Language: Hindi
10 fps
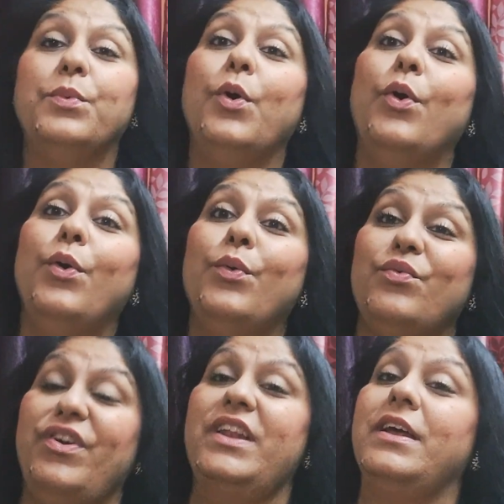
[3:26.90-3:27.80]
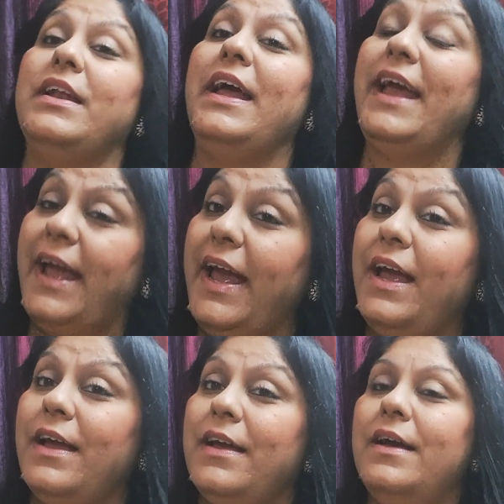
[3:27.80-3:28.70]
वो विनर
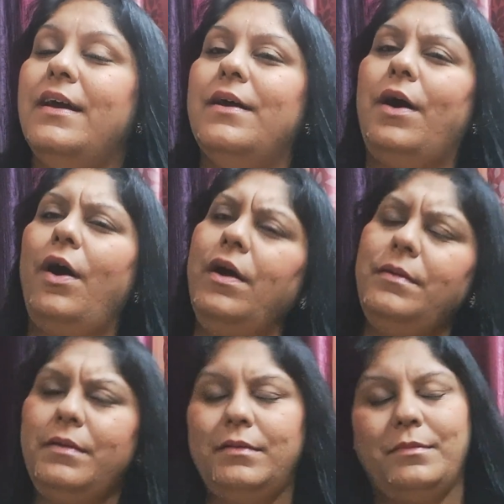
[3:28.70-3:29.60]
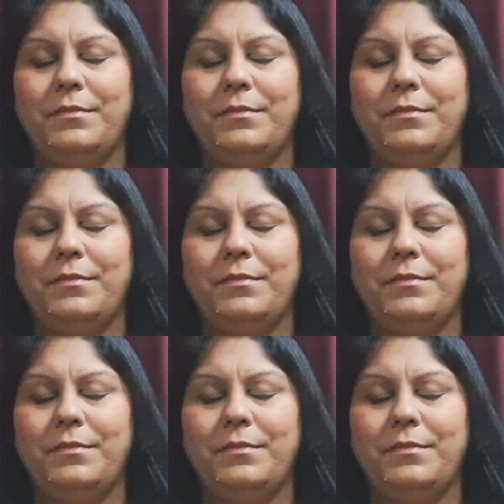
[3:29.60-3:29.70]
है और